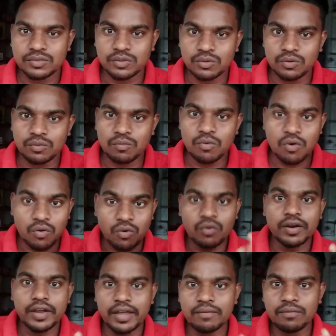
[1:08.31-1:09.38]
तो वो
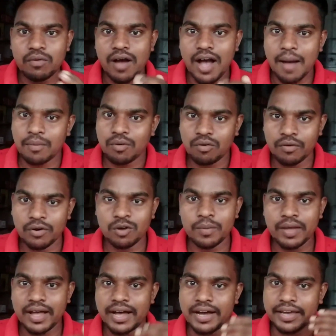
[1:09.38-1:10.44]
कौन है वो आपको वीडियो
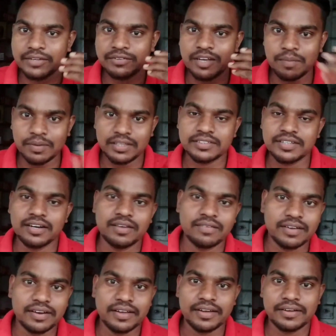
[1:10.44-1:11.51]
में आगे जो है पता चलने
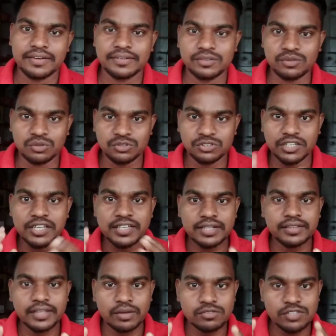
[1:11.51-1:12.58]
वाला है तो चलिए
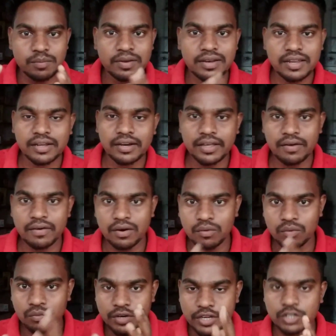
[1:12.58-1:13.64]
चलते हैं उनसे मिलने के लिए और
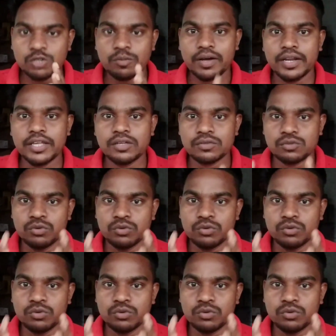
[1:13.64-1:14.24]
आप उन्हीं की जुबानी